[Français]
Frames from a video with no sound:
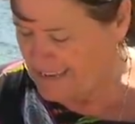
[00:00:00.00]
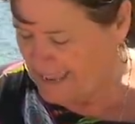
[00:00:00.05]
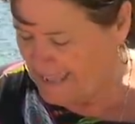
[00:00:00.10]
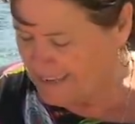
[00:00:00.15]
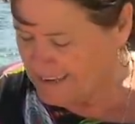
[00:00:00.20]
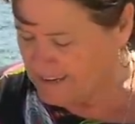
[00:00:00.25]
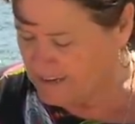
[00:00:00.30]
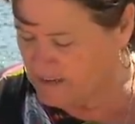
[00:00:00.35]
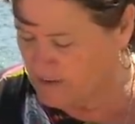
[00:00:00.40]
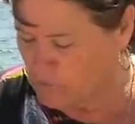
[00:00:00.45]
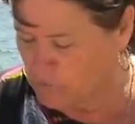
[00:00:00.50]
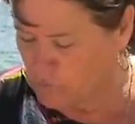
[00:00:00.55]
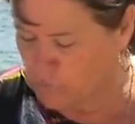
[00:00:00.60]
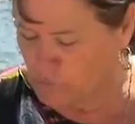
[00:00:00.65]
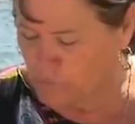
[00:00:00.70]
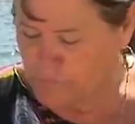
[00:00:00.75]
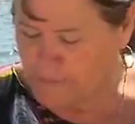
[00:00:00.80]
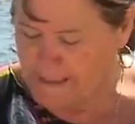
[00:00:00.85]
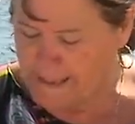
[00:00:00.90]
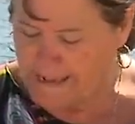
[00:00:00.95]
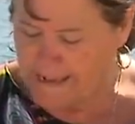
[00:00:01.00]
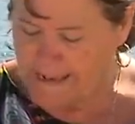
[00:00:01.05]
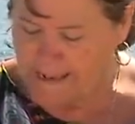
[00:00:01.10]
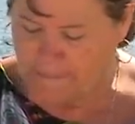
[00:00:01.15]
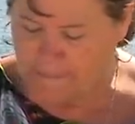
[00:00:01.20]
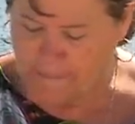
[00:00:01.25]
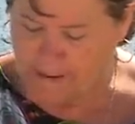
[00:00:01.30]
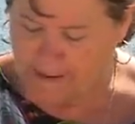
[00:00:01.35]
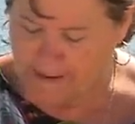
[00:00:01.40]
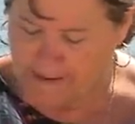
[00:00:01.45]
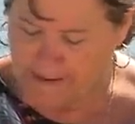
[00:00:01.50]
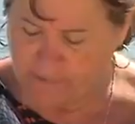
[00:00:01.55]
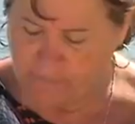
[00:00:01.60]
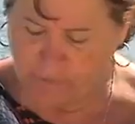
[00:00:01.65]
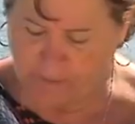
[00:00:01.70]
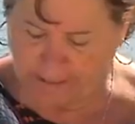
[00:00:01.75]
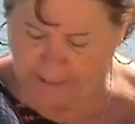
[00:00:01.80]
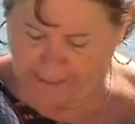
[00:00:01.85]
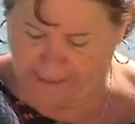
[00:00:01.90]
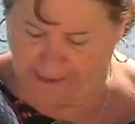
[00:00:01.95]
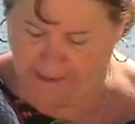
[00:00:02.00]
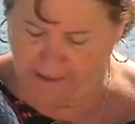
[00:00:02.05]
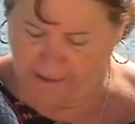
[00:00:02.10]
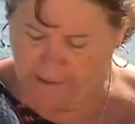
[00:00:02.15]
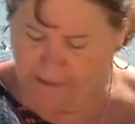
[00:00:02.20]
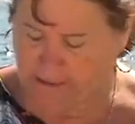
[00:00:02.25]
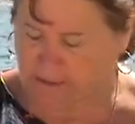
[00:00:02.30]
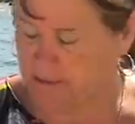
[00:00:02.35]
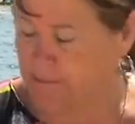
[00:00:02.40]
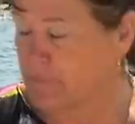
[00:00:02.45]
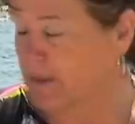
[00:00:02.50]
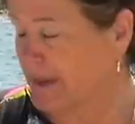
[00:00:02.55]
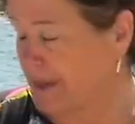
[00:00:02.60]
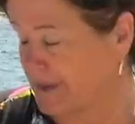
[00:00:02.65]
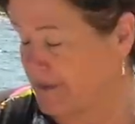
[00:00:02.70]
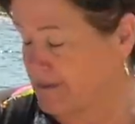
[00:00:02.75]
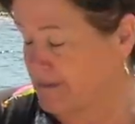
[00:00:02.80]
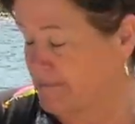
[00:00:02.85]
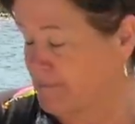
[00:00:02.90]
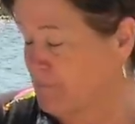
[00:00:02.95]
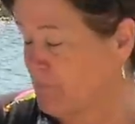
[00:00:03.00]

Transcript: lacs ou bien les mers brillants et qui brillent.